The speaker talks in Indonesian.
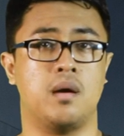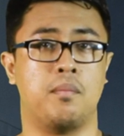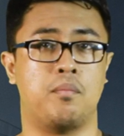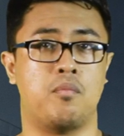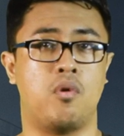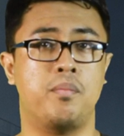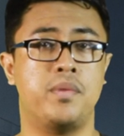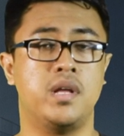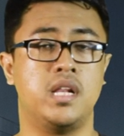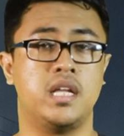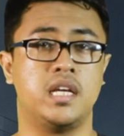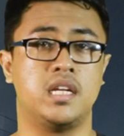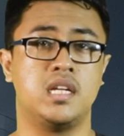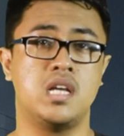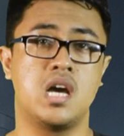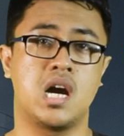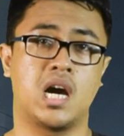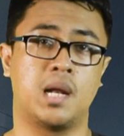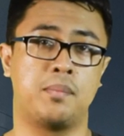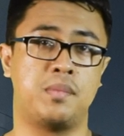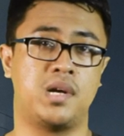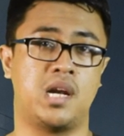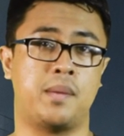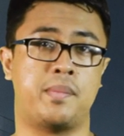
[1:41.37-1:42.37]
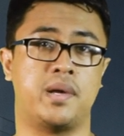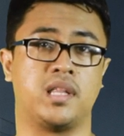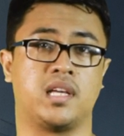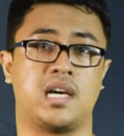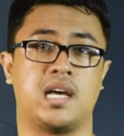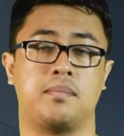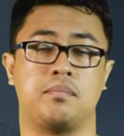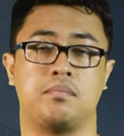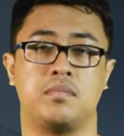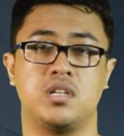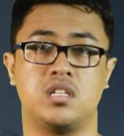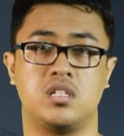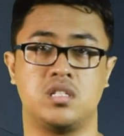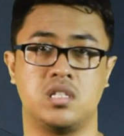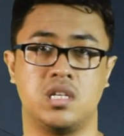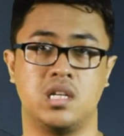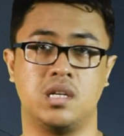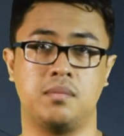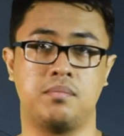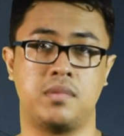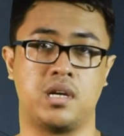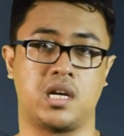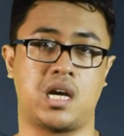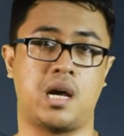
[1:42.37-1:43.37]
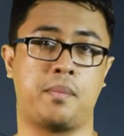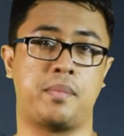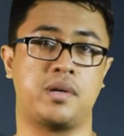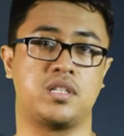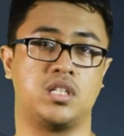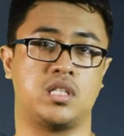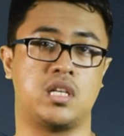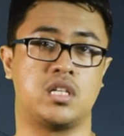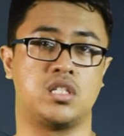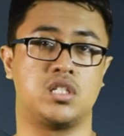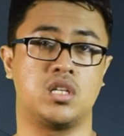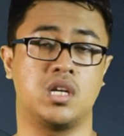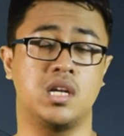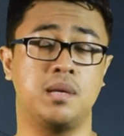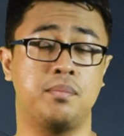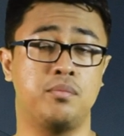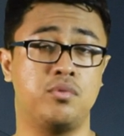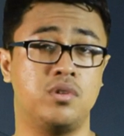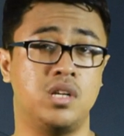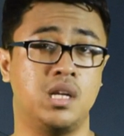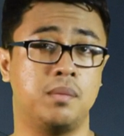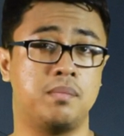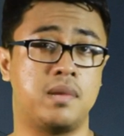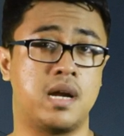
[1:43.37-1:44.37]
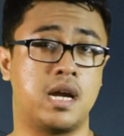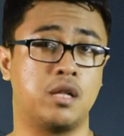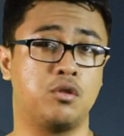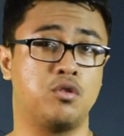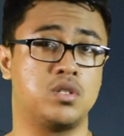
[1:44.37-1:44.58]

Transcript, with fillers: mobil ini akan mendapatkan mesin berkapasitas 1500